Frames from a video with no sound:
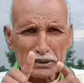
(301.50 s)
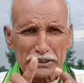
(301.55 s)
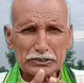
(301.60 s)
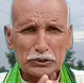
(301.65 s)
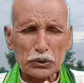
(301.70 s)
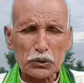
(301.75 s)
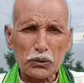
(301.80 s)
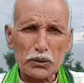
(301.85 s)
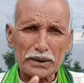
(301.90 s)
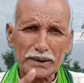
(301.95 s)
तो
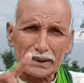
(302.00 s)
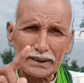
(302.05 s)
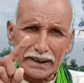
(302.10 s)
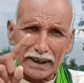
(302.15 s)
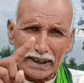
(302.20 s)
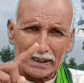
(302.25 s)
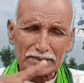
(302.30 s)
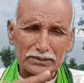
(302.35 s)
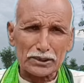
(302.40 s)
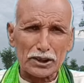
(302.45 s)
मित्रों
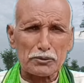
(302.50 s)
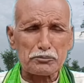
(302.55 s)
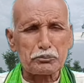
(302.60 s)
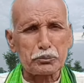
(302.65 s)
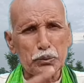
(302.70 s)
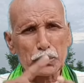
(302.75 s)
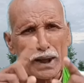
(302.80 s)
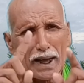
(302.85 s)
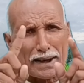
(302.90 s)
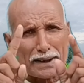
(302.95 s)
यह
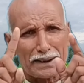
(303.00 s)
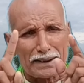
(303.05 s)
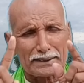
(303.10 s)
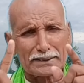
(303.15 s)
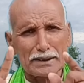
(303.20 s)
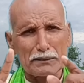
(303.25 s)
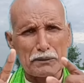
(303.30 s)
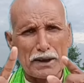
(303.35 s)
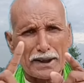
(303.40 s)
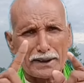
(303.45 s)
सब
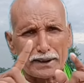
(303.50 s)
पुराने